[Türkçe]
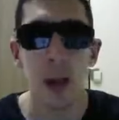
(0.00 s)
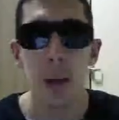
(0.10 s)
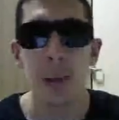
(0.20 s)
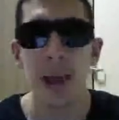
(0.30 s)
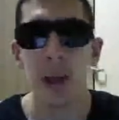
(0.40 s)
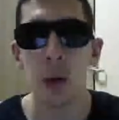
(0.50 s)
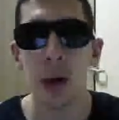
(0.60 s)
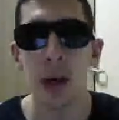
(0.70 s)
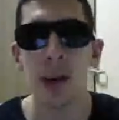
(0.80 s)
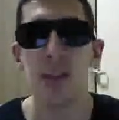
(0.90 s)
bir
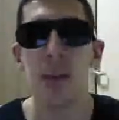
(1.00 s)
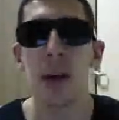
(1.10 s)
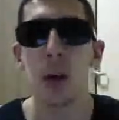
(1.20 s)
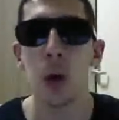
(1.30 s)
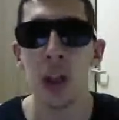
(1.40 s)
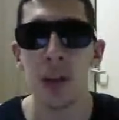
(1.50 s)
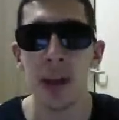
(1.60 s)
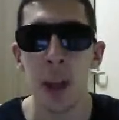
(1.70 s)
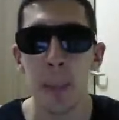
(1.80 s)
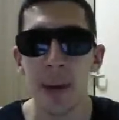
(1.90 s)
coin kasma
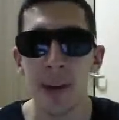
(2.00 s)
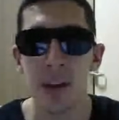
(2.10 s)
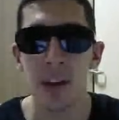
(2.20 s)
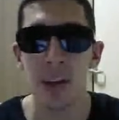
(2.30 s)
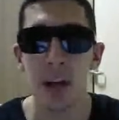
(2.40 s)
yönteminden bahsedeceğim.